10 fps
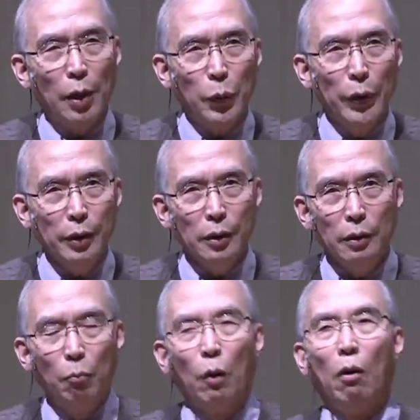알고 있는
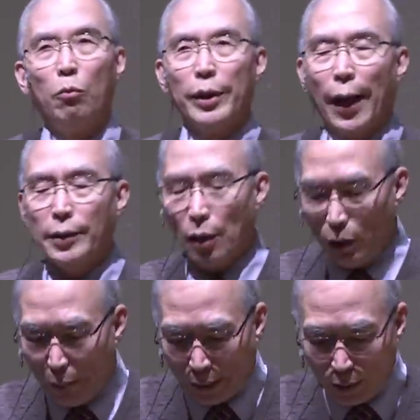뭐 우리
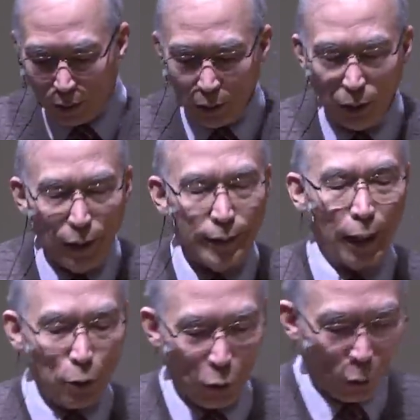행성을 만드는
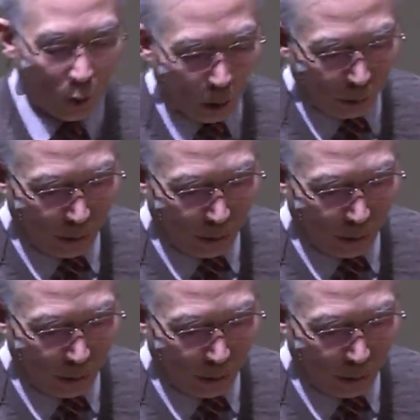재료라고